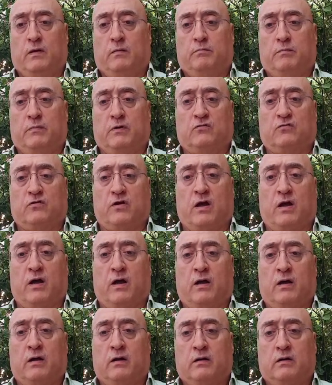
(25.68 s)
من
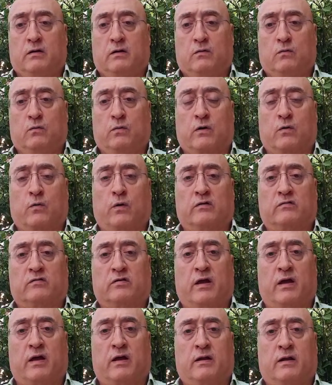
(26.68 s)
جهة
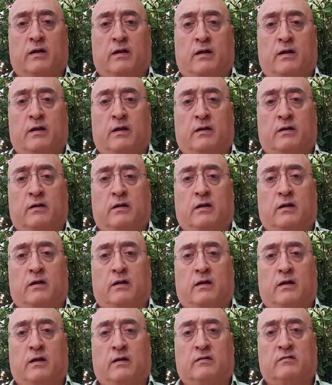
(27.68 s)
والرؤساء آه،
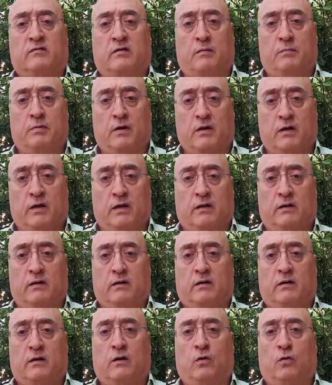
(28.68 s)
السابقين
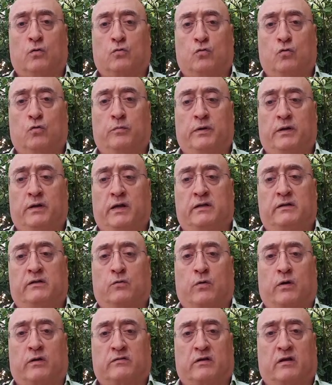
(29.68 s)
للحكومة نادي
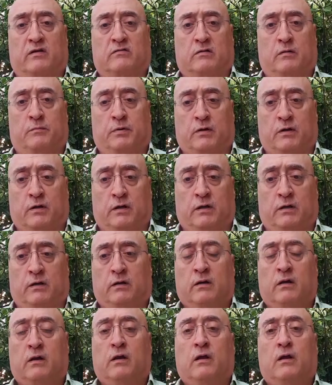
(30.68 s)
الرؤساء السابقين
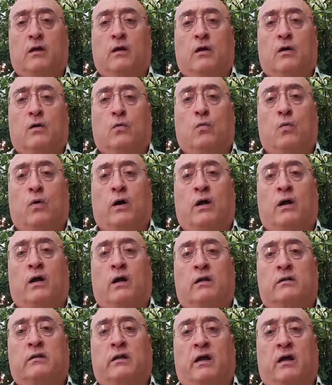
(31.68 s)

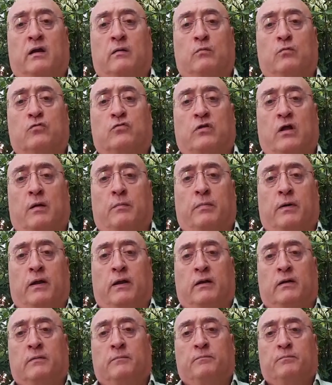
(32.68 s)
وتيار
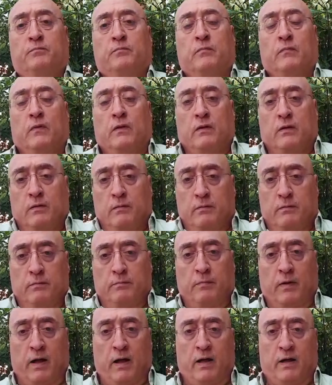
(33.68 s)
المستقبل
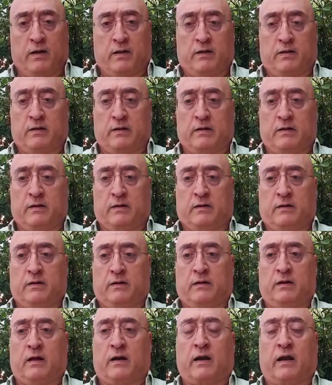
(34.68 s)
مع
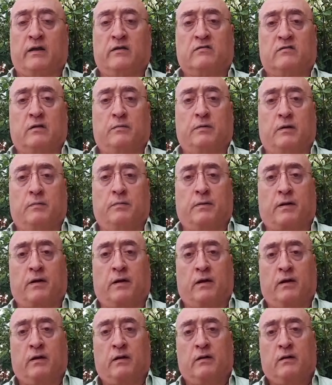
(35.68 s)
آه، الرئيس نبيه
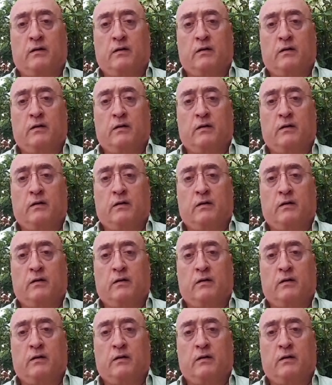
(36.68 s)
بري